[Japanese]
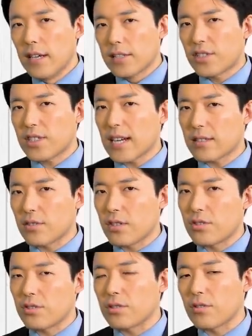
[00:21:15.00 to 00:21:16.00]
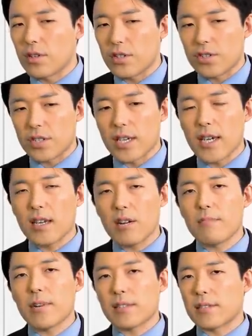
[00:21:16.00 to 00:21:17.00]
4月25日に
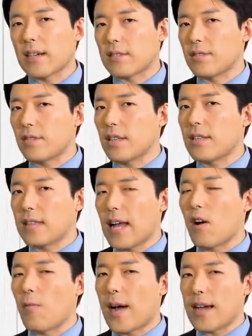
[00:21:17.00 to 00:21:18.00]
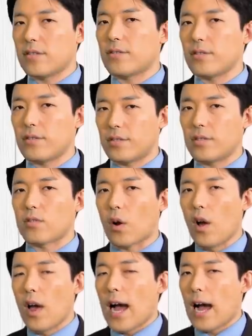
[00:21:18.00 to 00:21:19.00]
イーロン・マスクがツイッターを買収する
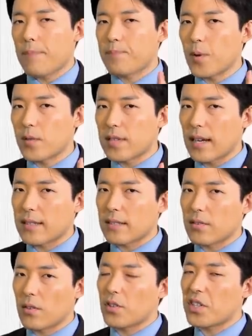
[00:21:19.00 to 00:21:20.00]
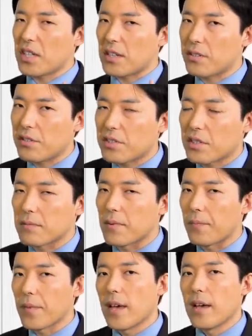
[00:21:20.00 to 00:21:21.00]
と発表されたその日にくしく
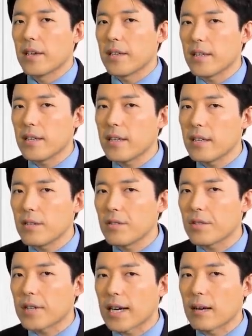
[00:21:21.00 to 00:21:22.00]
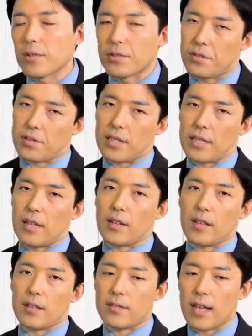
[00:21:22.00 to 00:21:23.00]
も EU からもニュースが出たわ
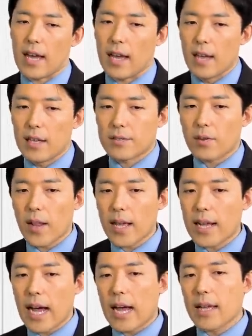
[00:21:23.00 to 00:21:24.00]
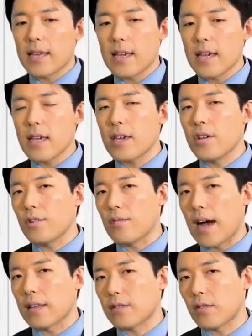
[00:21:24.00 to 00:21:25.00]
けですね。それが EU
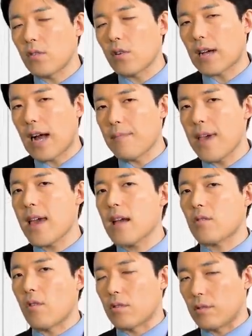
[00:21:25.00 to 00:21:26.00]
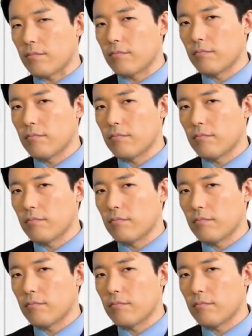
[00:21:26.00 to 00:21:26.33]
はその加盟国